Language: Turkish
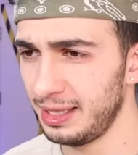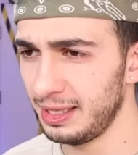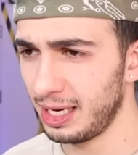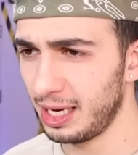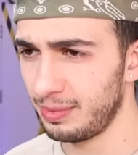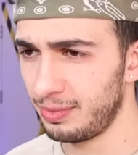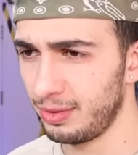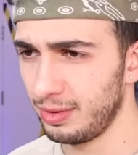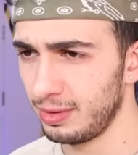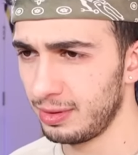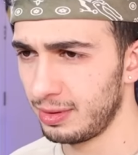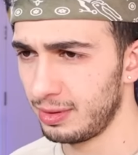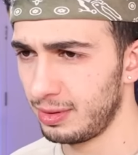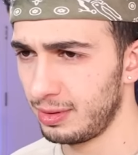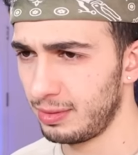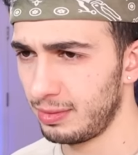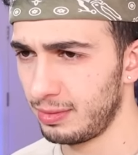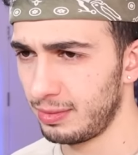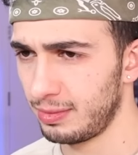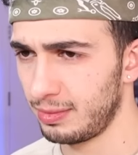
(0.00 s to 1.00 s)
Sen ne yapıyorsun?
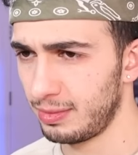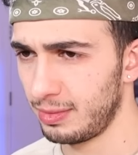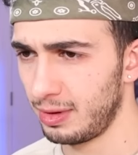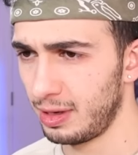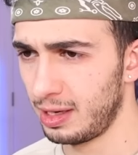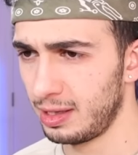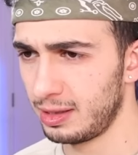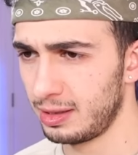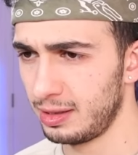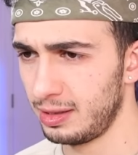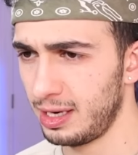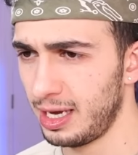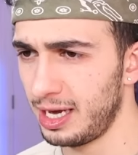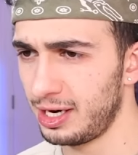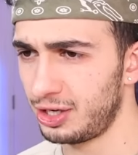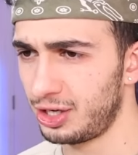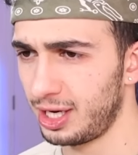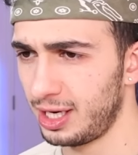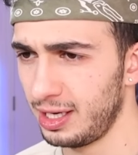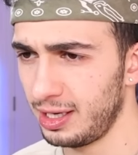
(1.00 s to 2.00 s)
Aldığın
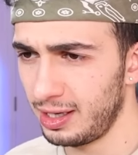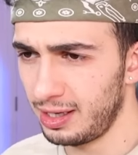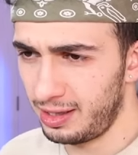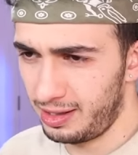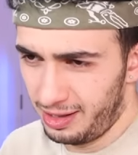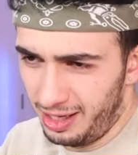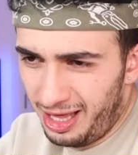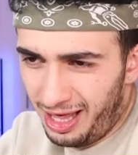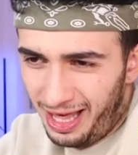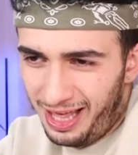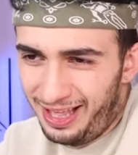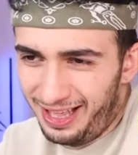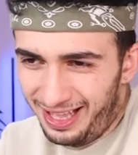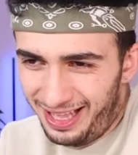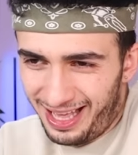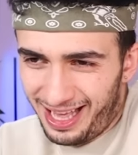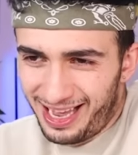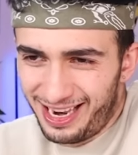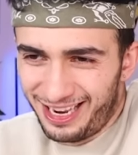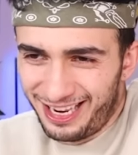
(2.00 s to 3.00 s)
her şeyi
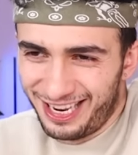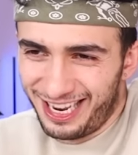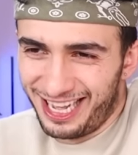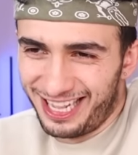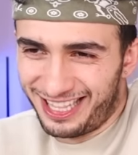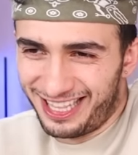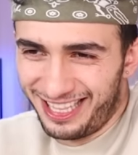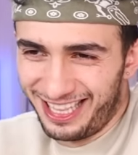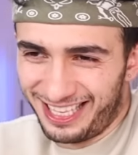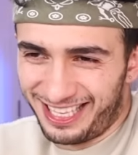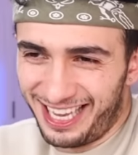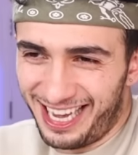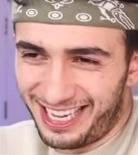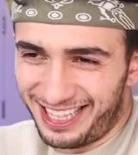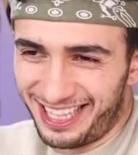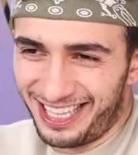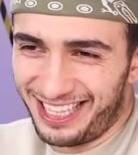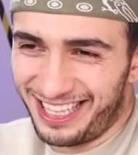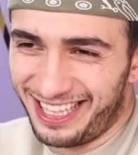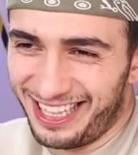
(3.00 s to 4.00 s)
elinin altına
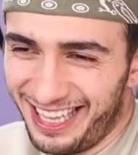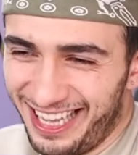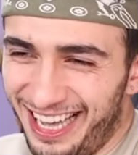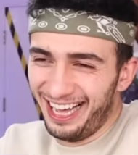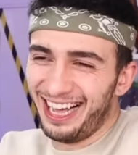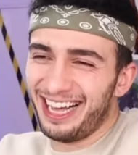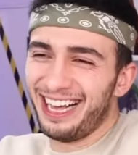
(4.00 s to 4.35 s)
sakladın.